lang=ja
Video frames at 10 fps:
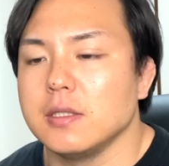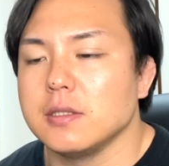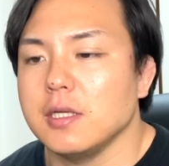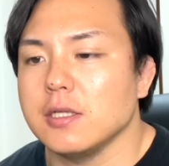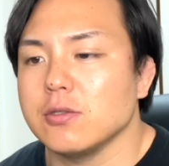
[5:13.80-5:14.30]

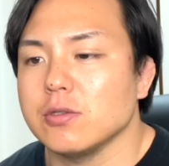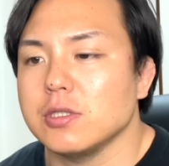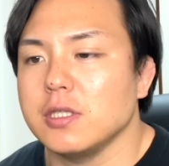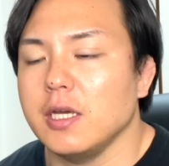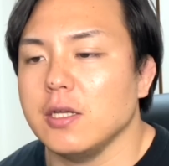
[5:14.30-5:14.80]
さあそ
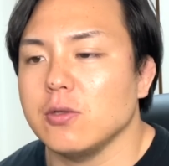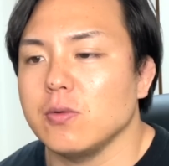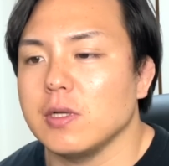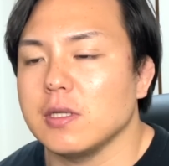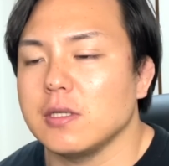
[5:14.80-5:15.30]
してあ
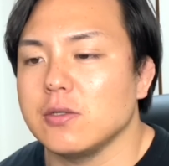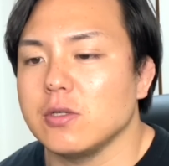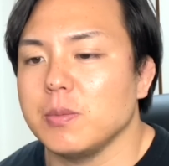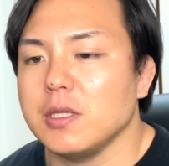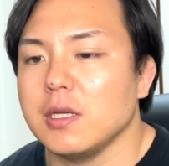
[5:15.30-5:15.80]
とは適当
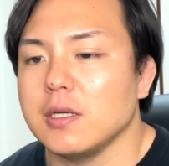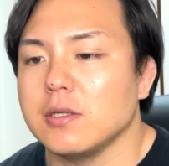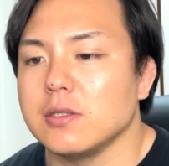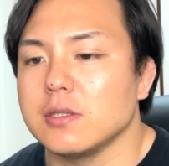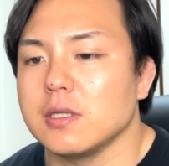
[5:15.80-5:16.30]
に見てい
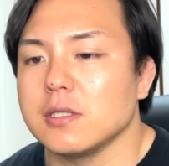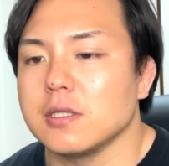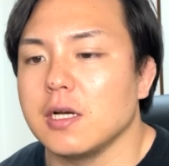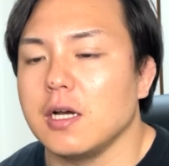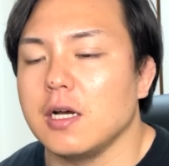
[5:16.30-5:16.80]
くんで
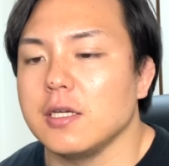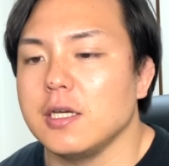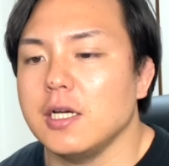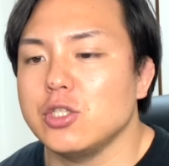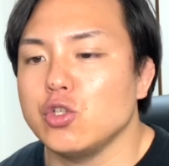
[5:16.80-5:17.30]
すが
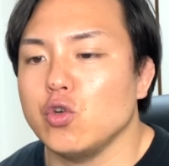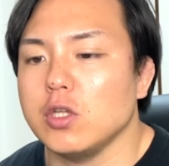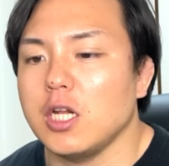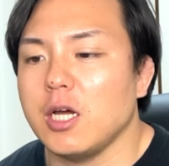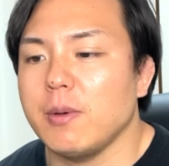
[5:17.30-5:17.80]
東の
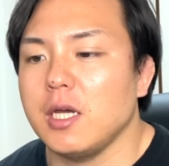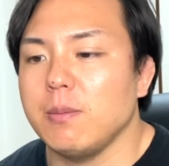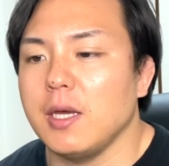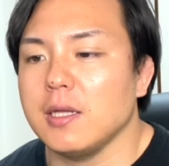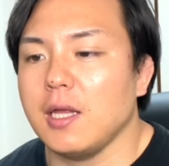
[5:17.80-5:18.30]
7枚
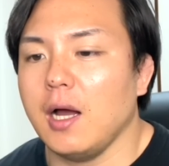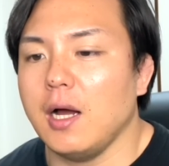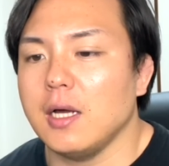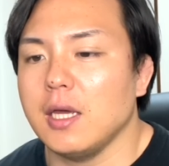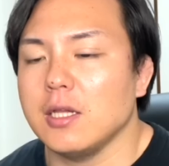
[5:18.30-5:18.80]
目
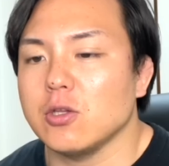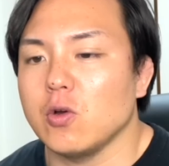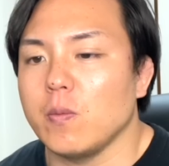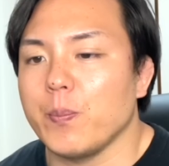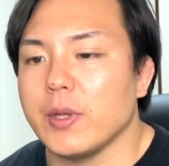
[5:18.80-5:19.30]
貴健
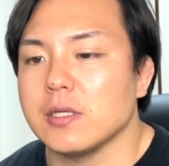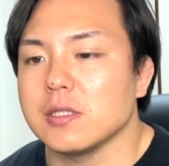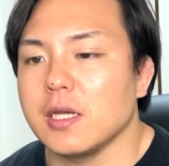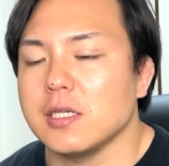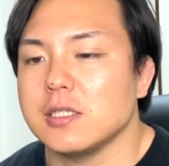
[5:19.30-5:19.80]
斗です
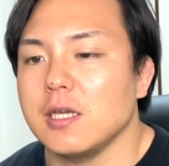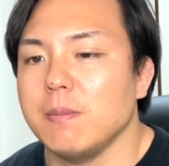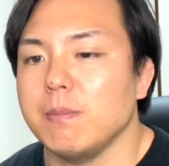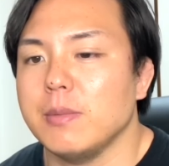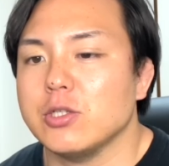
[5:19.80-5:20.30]
ね
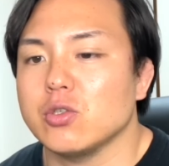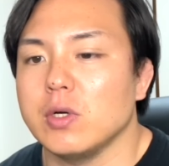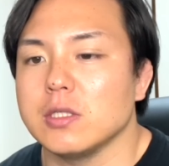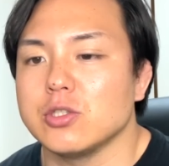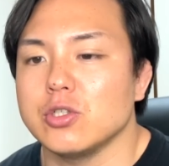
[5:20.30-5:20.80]
先場所
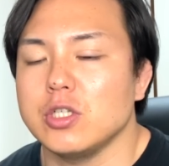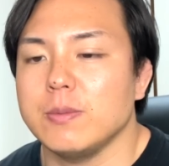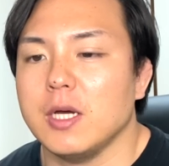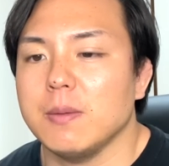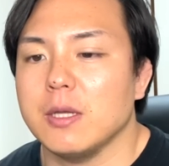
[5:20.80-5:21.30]
は12
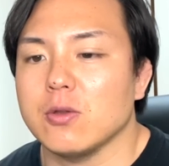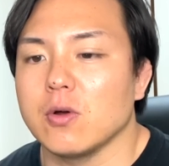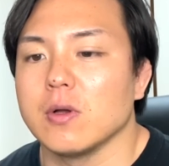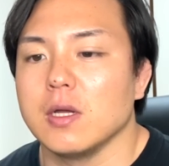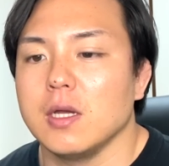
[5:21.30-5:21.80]
枚目と、
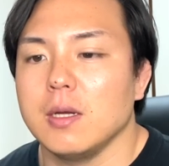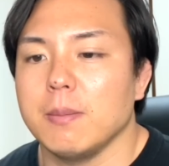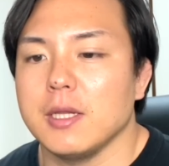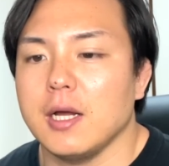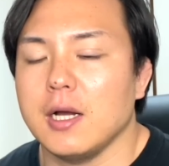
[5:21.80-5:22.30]

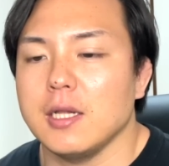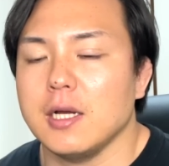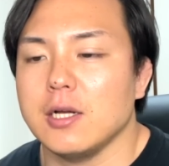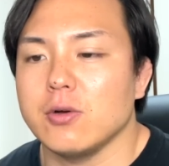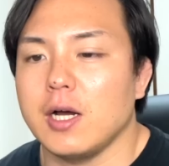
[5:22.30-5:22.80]
まあ、なか
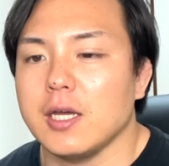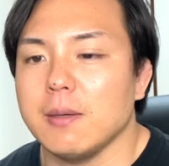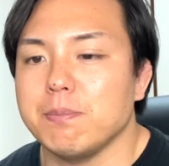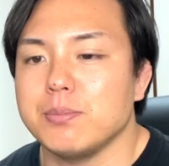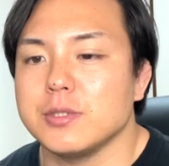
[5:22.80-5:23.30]
なかの崖っ
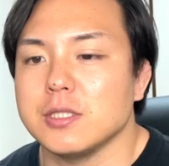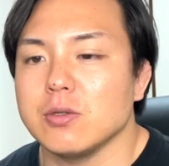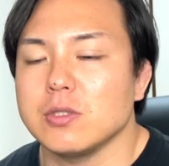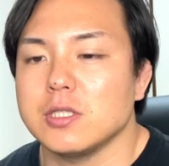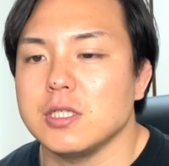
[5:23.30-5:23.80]
ぷち
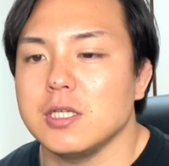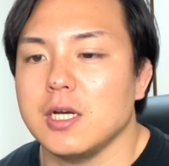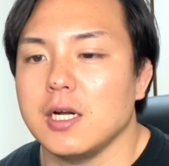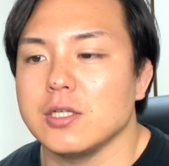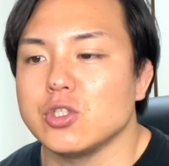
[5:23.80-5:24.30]
の地位
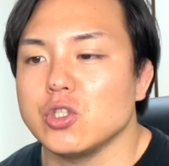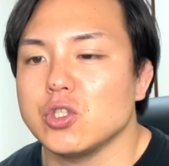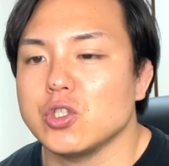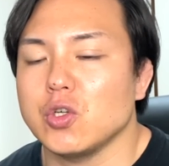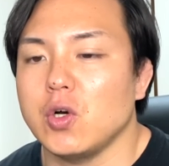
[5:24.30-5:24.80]
から10
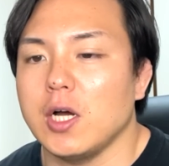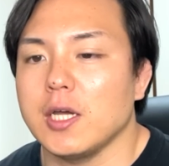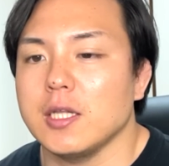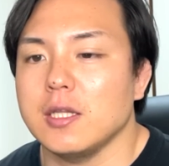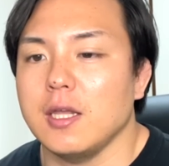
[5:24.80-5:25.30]
勝を
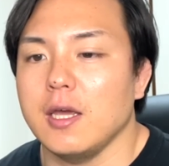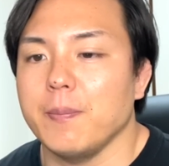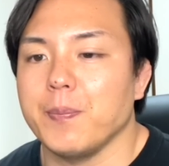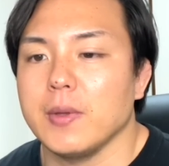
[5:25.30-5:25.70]
上げて、